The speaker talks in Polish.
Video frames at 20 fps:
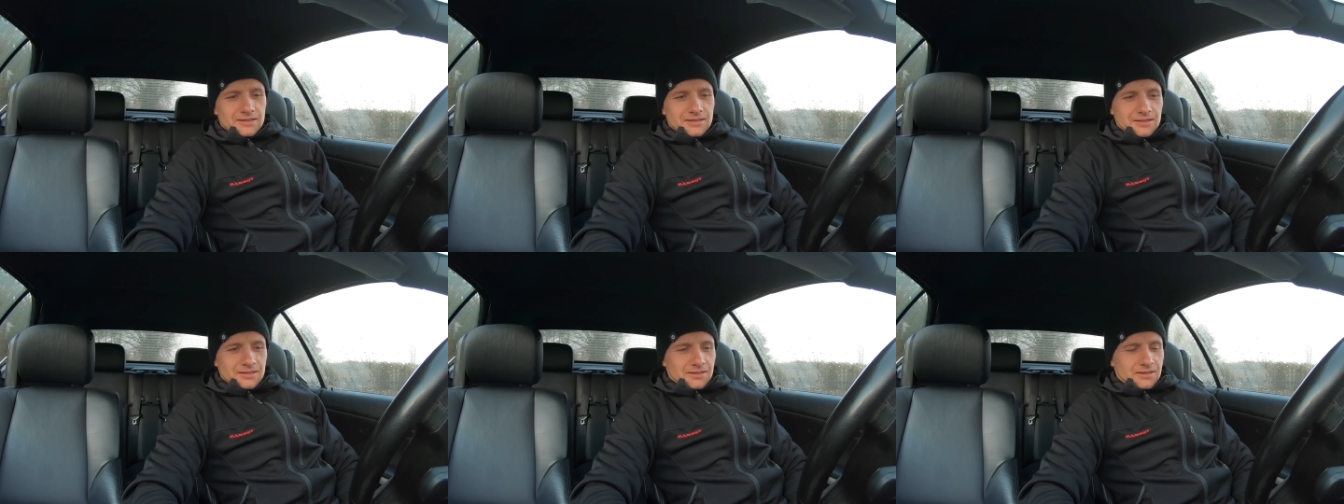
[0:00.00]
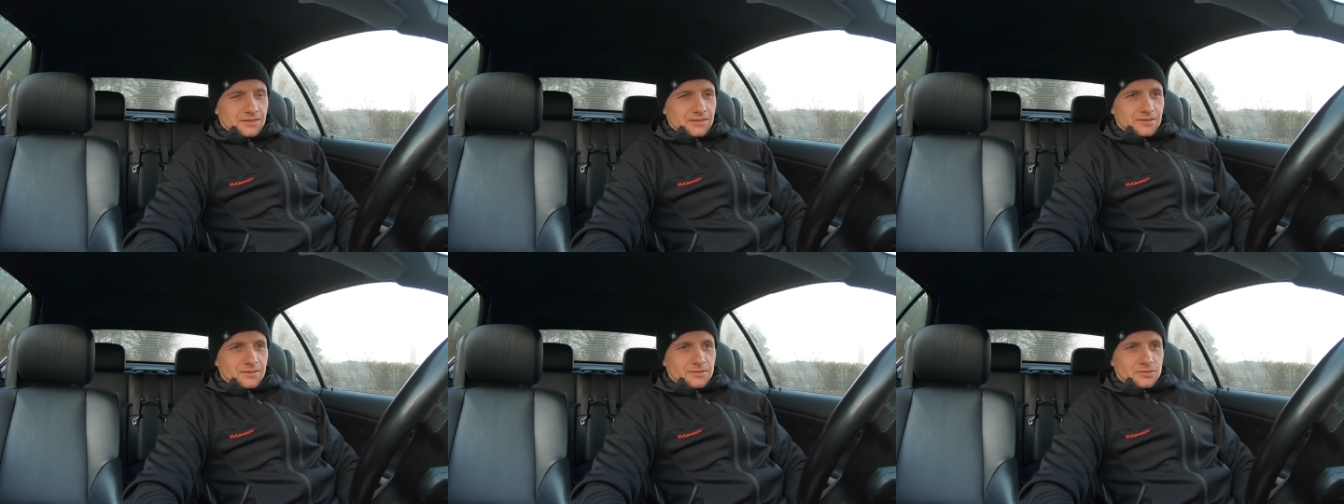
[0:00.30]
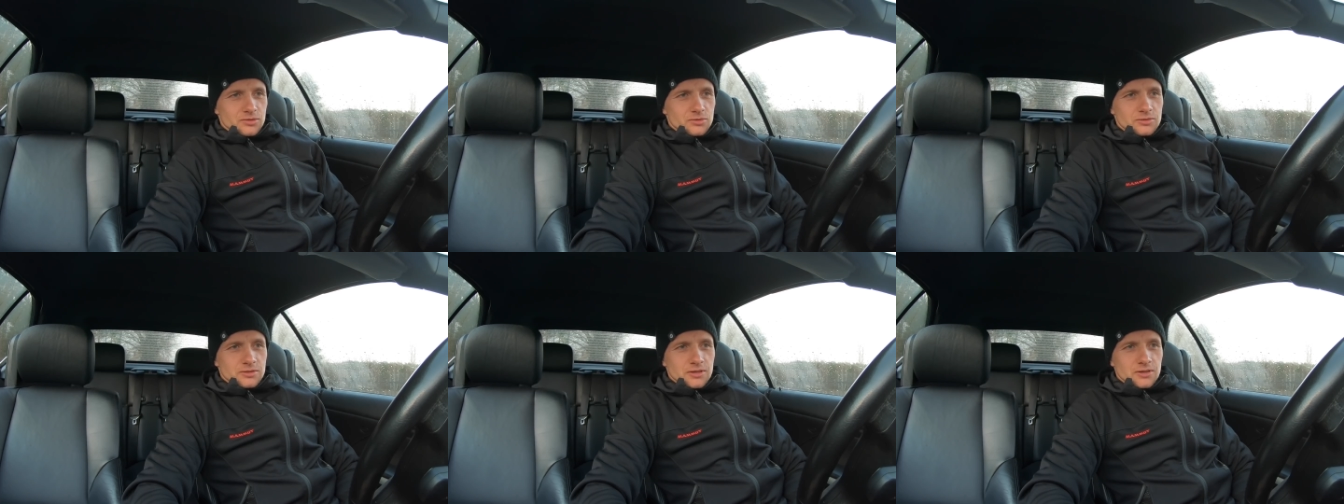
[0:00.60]
E,
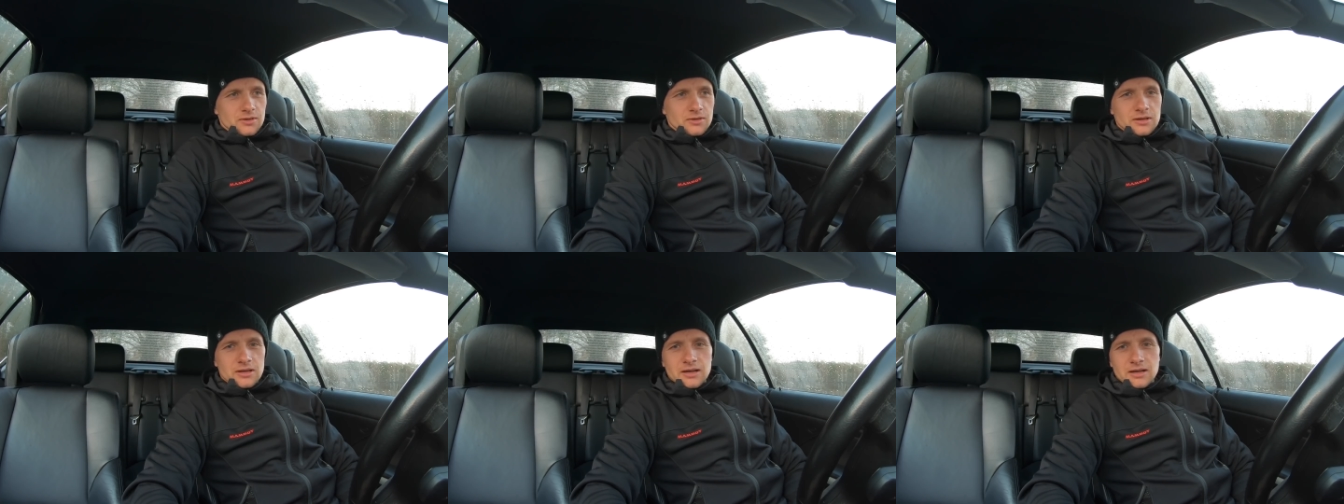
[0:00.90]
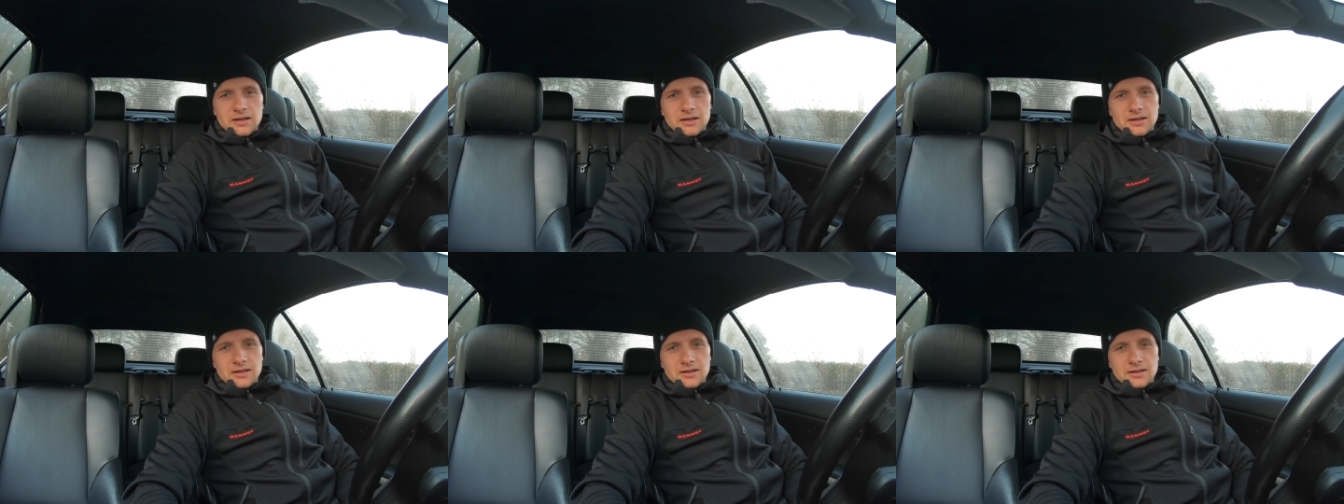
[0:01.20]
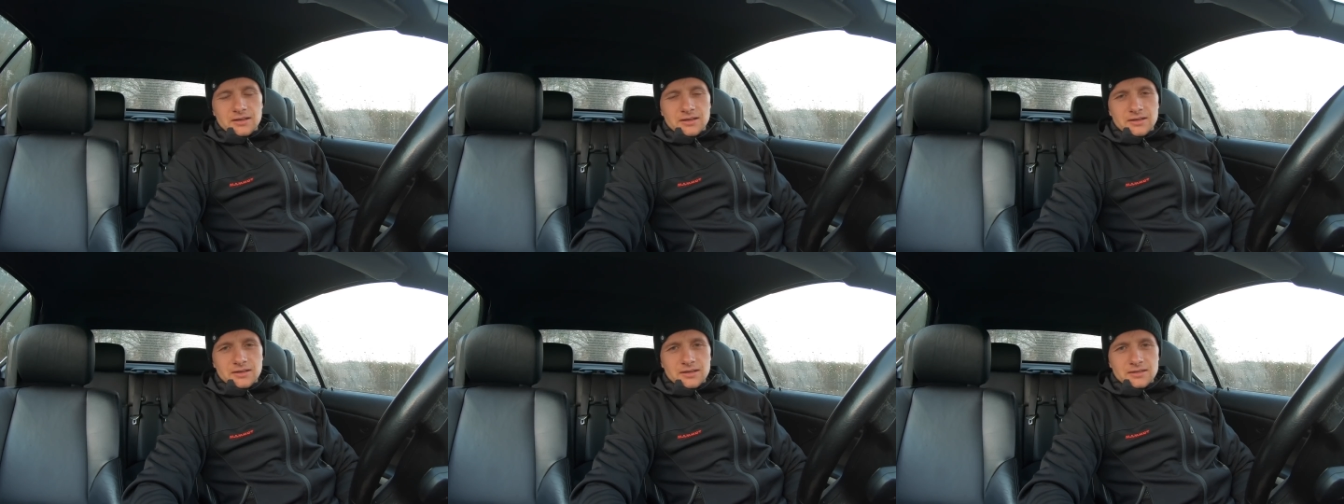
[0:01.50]
wrzucę go na,
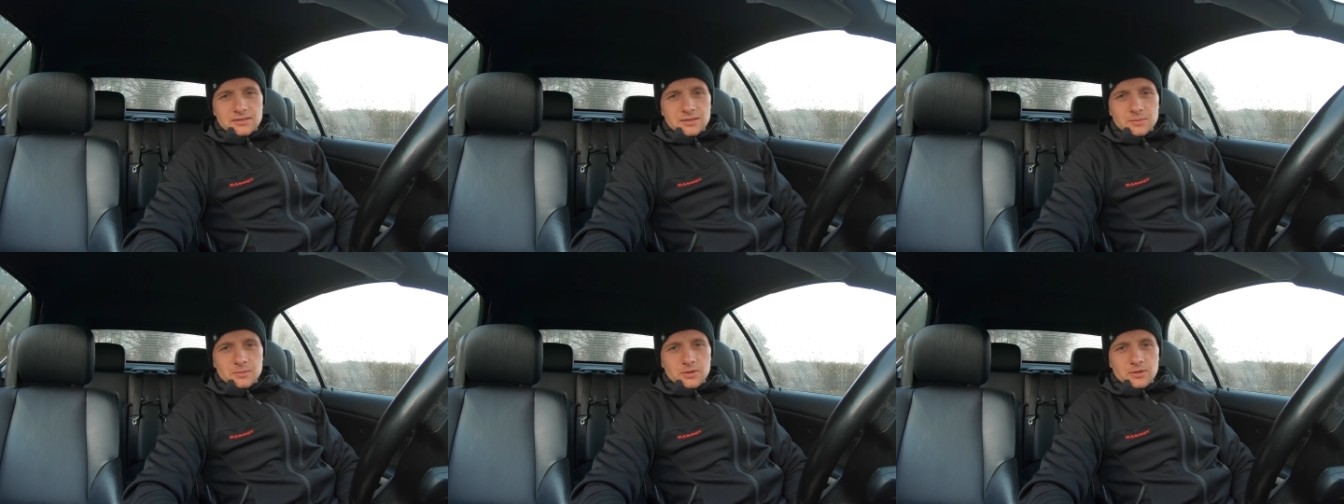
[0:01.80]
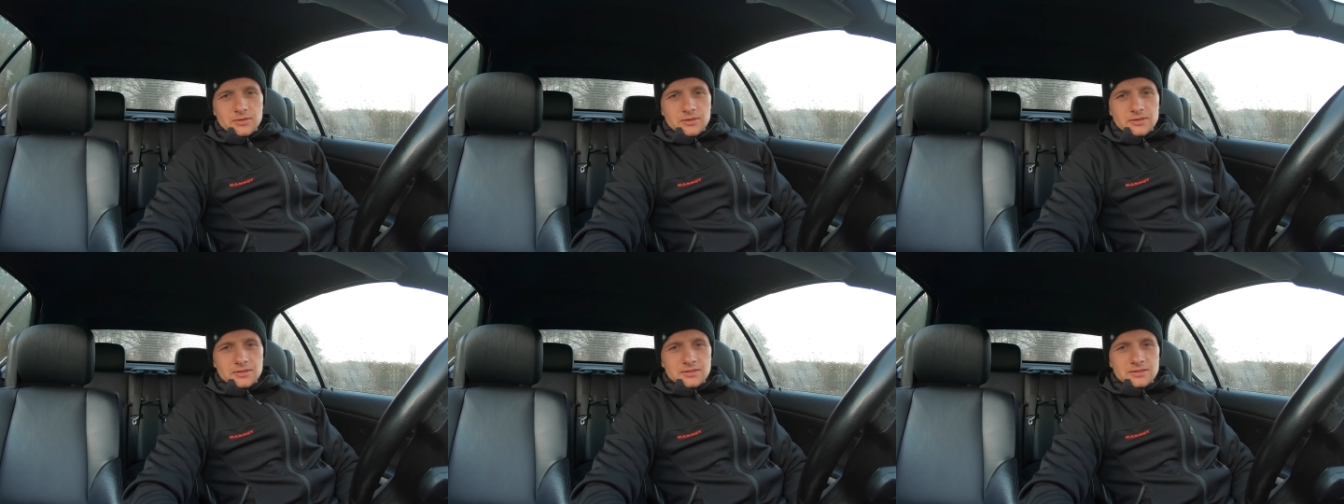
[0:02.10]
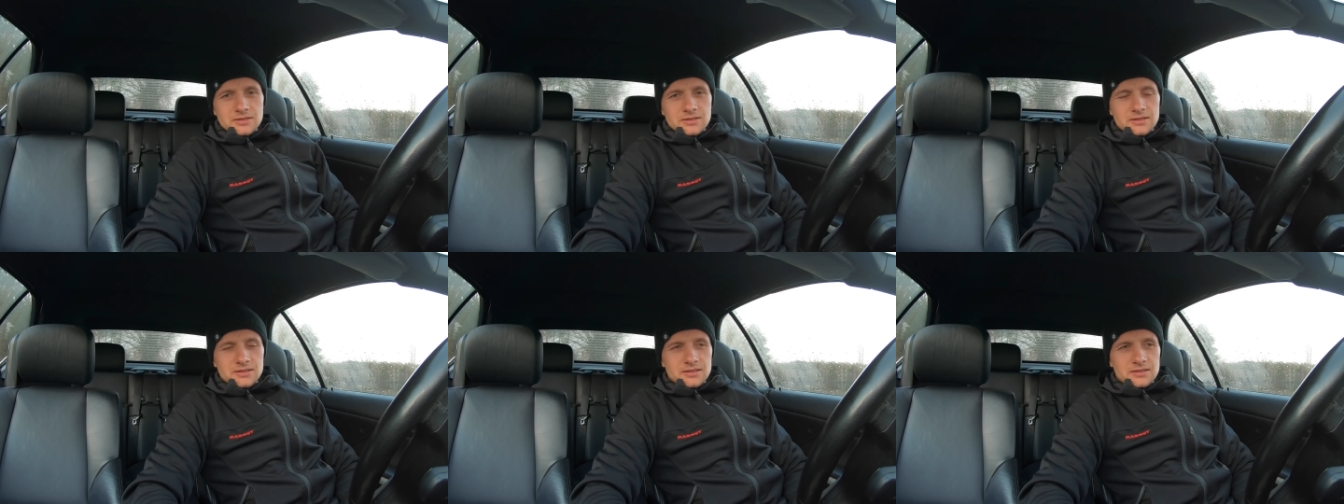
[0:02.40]
na sam
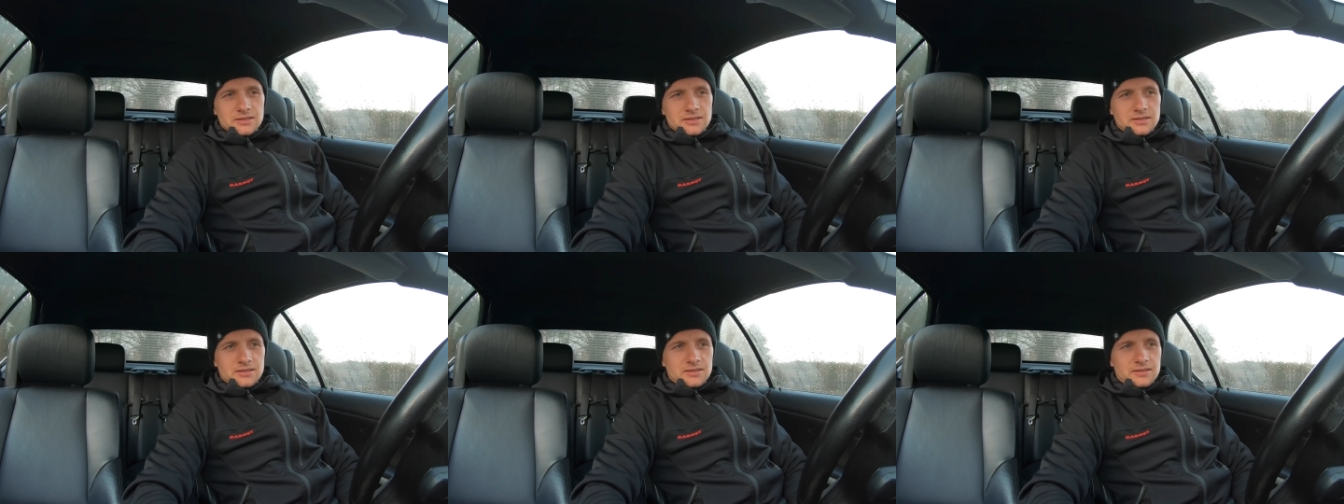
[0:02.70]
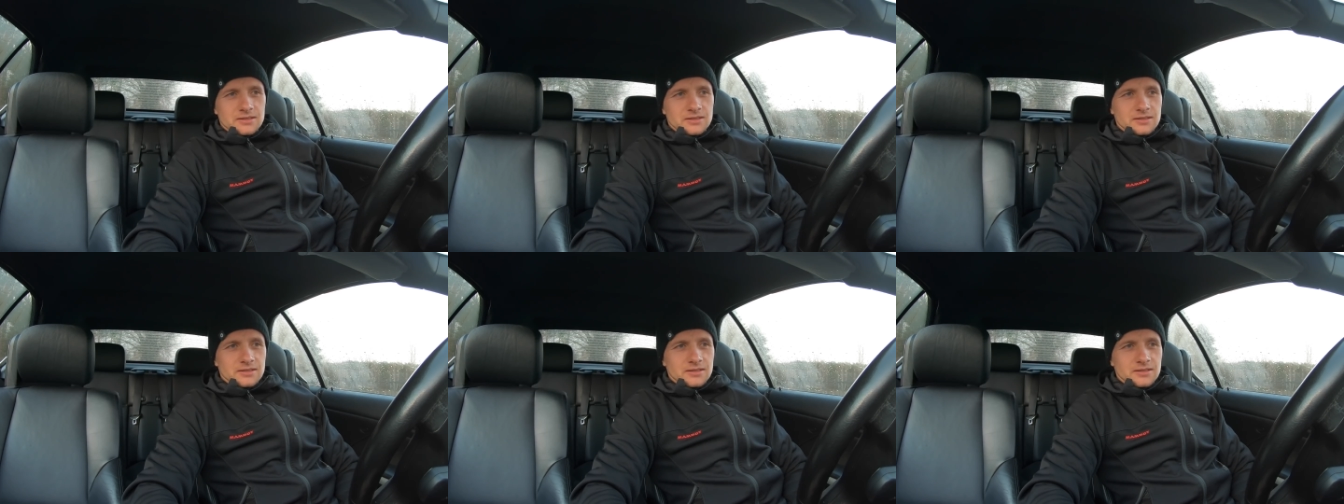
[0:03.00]
koniec i